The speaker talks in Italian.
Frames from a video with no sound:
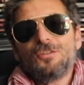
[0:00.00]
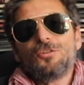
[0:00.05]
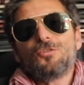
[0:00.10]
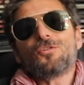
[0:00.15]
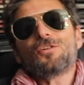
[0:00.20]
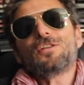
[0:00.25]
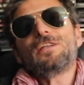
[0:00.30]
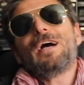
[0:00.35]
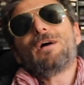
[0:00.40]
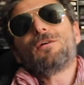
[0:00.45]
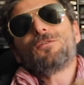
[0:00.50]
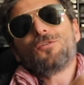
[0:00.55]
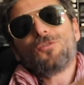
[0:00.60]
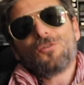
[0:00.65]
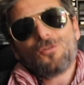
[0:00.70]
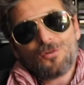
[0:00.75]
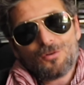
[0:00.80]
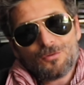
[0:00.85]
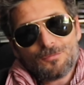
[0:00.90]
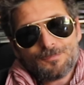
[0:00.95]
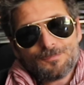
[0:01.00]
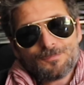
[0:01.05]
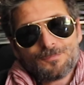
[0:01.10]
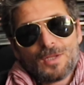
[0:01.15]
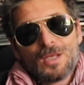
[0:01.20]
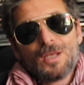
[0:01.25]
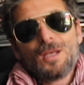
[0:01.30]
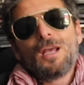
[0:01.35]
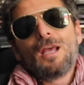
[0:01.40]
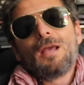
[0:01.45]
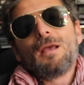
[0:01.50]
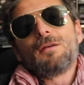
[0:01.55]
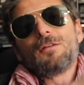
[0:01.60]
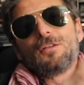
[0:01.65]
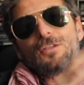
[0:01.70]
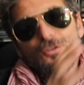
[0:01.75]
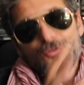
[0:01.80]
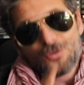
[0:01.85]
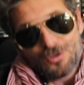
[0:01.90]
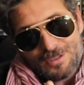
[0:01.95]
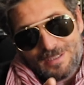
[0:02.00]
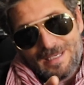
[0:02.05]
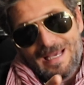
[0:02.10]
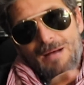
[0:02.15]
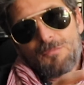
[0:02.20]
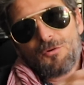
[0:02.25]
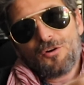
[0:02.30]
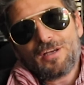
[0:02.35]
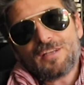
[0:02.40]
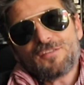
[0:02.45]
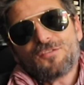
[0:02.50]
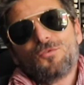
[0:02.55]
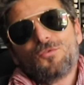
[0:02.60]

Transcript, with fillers: ricordiamo, ricordiamo che